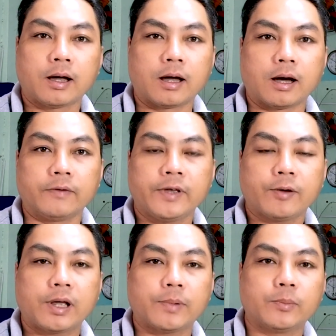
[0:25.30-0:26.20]
à, Ở video
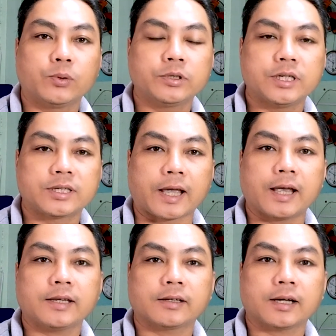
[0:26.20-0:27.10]
này mình muốn chia
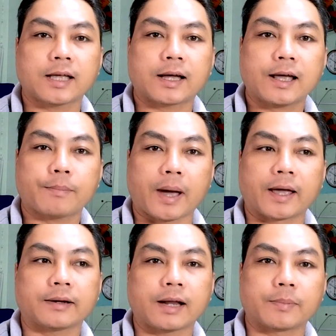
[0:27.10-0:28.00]
sẻ cho tất cả các
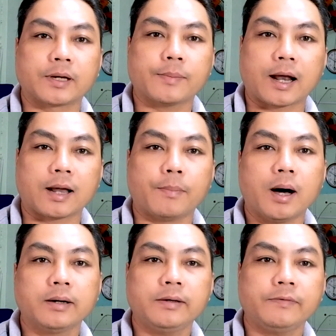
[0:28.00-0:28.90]
bạn, đặc biệt các bạn là
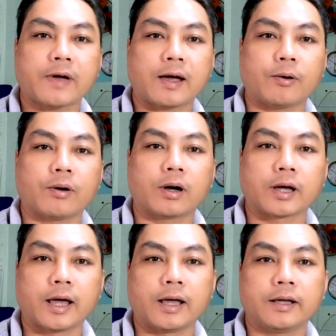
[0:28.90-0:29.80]
mới vào
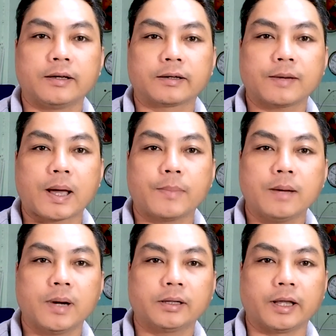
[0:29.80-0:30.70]
nghề Các bạn mới
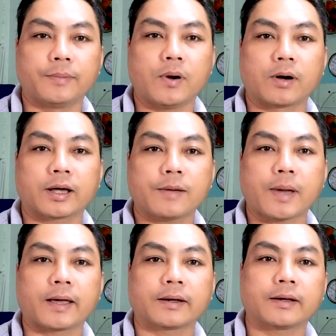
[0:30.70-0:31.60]
mở tiệm hoặc là các
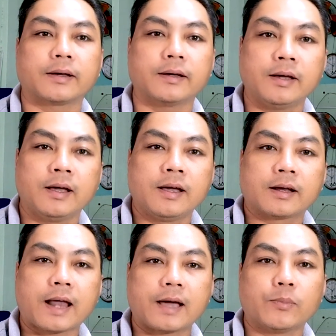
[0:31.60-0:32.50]
bạn
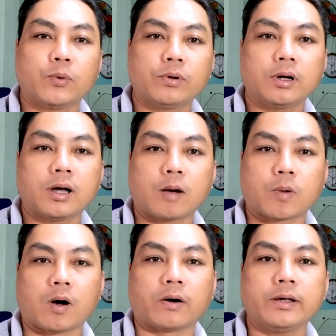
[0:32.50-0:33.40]
đang muốn học
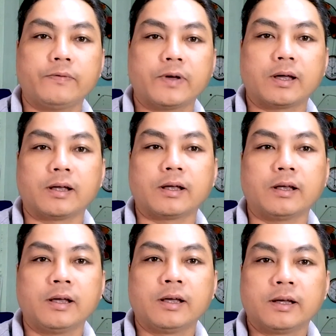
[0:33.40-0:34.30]
hỏi về
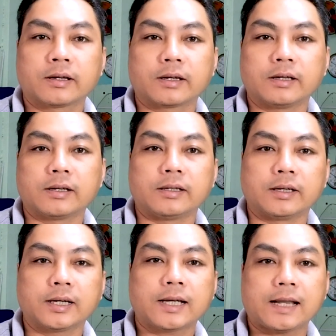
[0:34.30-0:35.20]
cái,
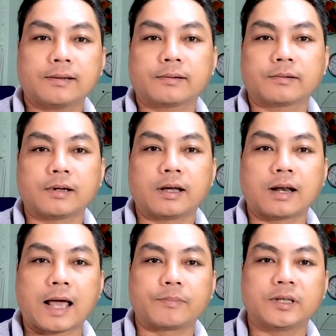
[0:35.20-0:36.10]
những cái cách
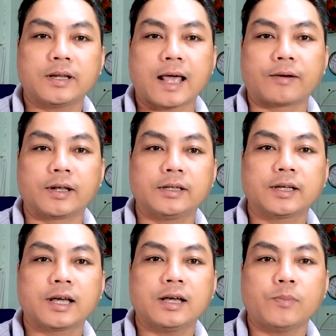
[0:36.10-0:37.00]
làm như thế nào để
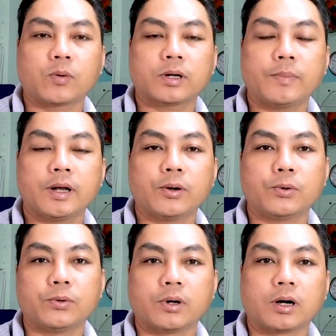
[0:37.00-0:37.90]
thiết kế một cái
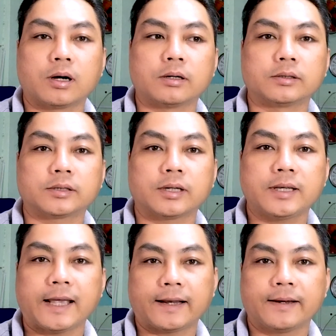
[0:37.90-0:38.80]
menu cho nó
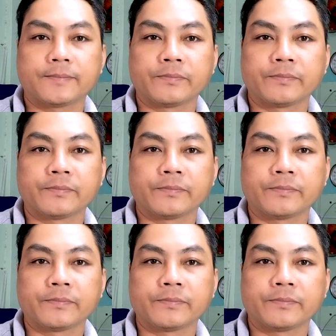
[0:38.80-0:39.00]
nhanh